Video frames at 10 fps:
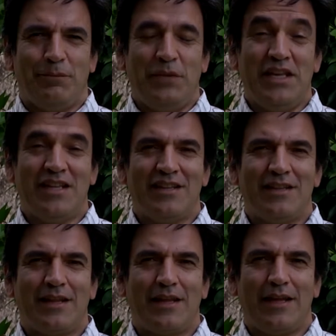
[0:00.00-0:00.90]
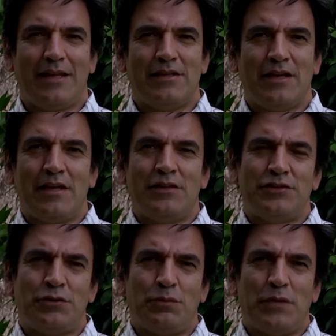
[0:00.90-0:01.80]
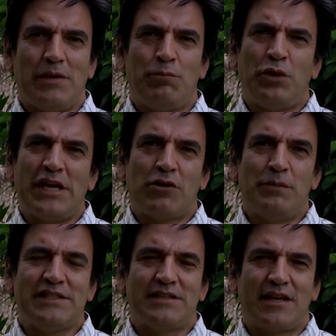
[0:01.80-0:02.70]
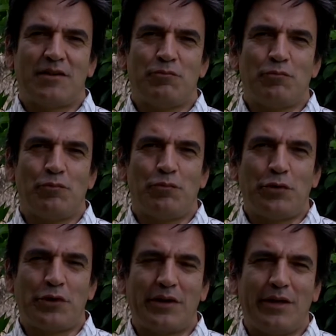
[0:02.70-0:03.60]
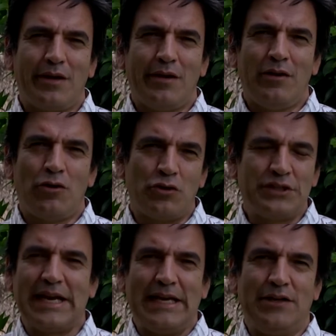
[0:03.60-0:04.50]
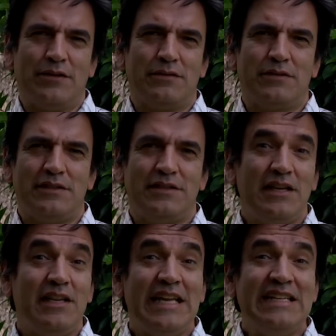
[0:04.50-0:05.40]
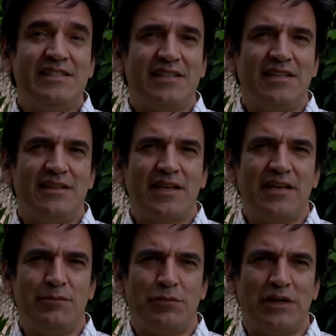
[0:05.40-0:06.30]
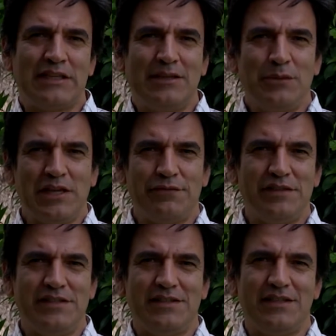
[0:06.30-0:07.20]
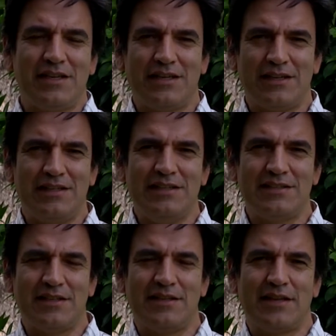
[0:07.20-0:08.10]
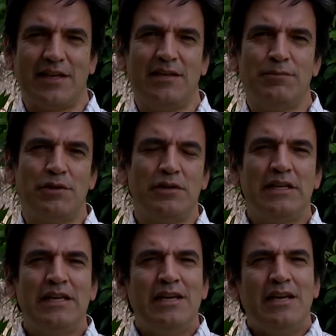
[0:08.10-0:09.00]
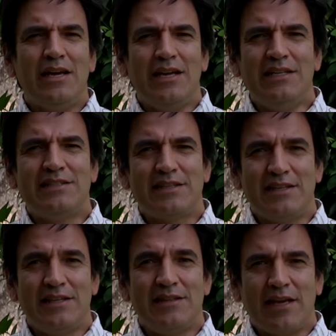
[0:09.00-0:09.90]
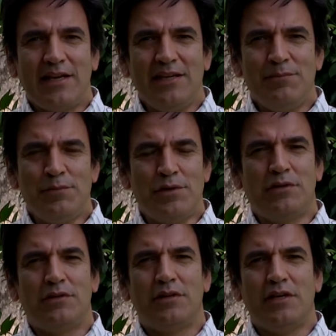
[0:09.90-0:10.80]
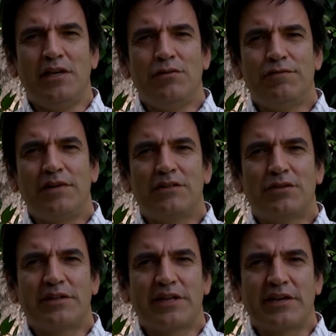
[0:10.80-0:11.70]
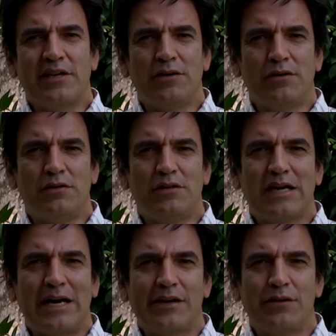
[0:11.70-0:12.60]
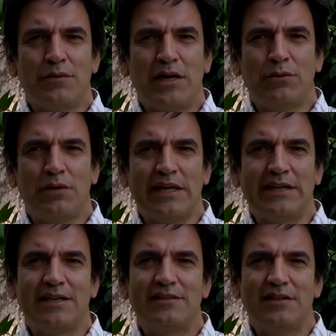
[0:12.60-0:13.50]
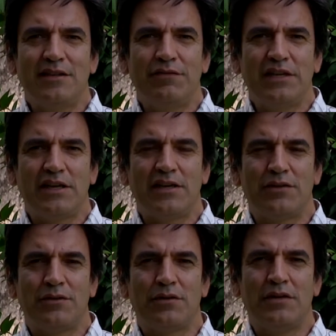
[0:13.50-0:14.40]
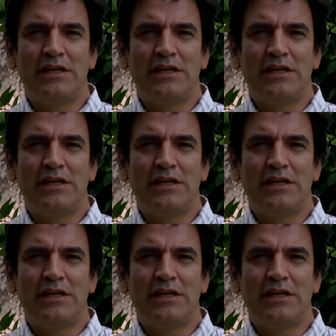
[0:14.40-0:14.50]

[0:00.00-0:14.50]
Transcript: Bien, yo voy a comenzar por lo contrario, es el sedentarismo, actividad física y sedentarismo. El sedentarismo es un factor de riesgo cardiovascular. ¿Qué significa esto?